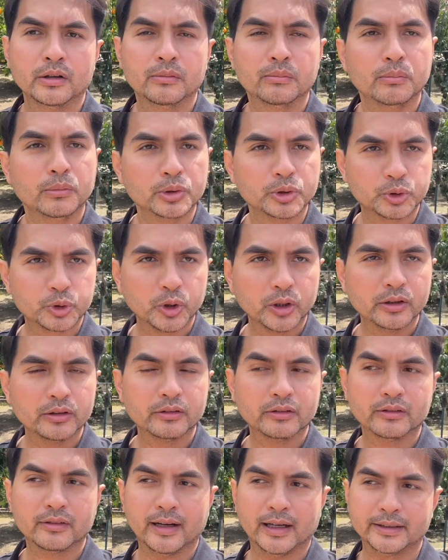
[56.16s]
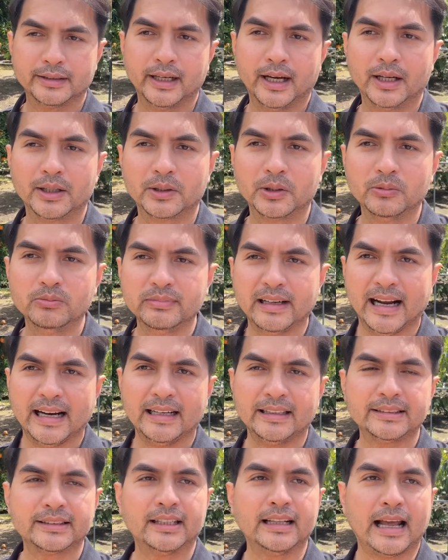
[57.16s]
mùa xuân và trời cũng nắng
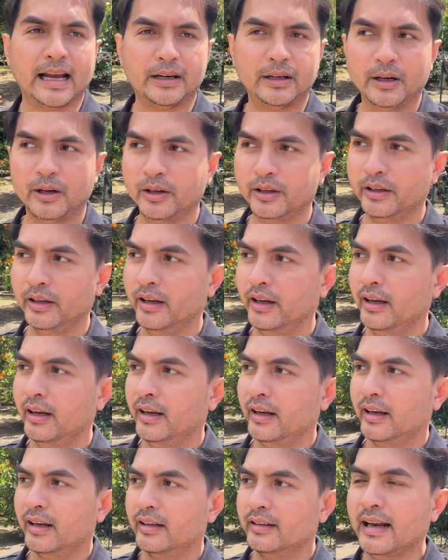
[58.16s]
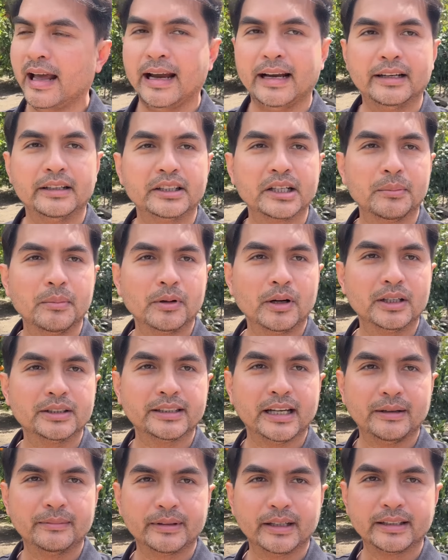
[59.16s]
trở lại rồi. Đây cho mọi người
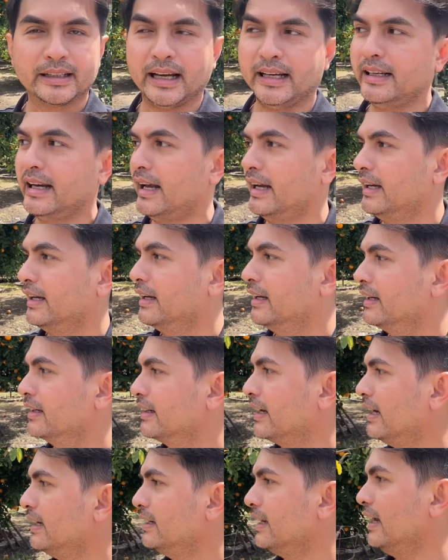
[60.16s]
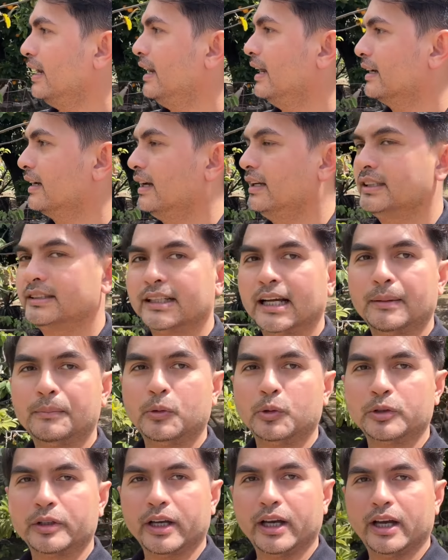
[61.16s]
xem cái cây này, cây này là cây
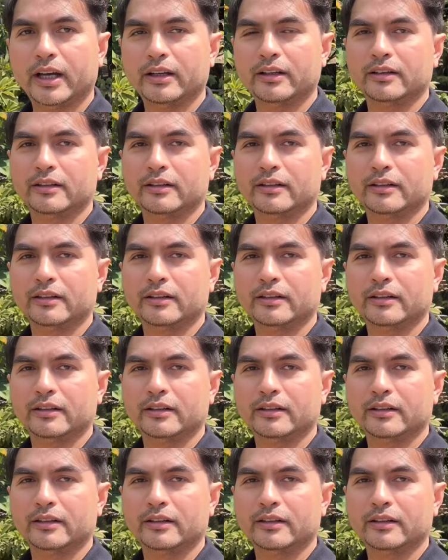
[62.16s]
sabuche.